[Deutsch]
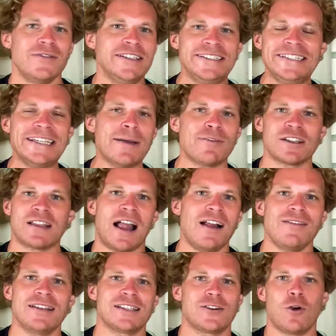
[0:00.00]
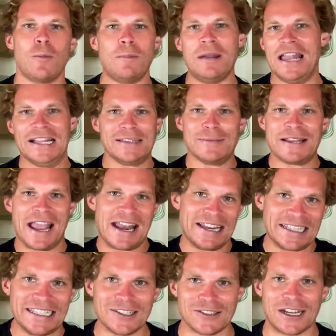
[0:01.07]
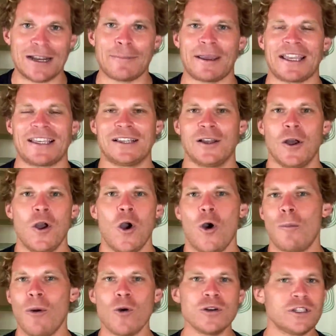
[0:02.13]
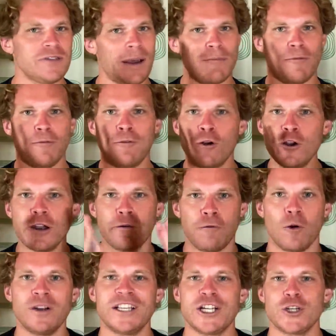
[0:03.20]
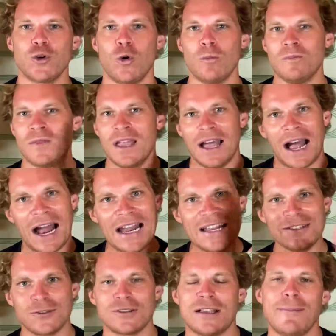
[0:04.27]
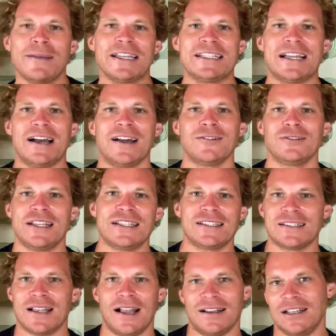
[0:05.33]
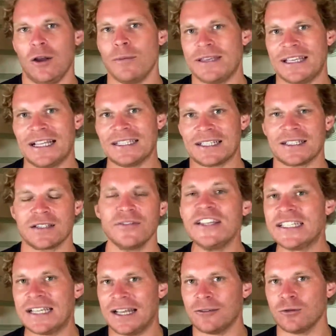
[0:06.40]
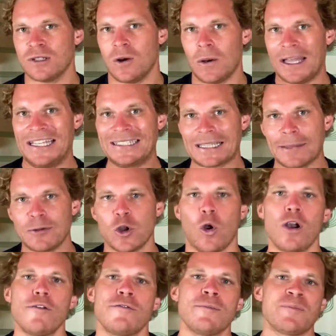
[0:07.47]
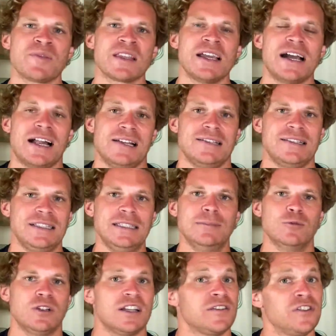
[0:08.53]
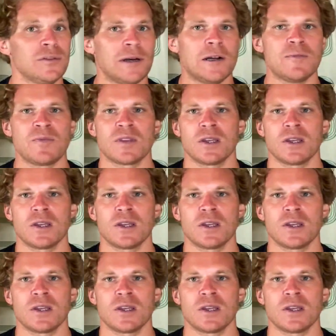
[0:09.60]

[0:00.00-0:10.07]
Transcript: wie die einfach teilweise komplett mit der Energie auseinanderbrechen. Und bei uns, wir haben voll nach vorne geschoben, alles zusammengetan und das, glaube ich, ganz, ganz wichtig, hat uns auch extrem geholfen als Team und als Firma.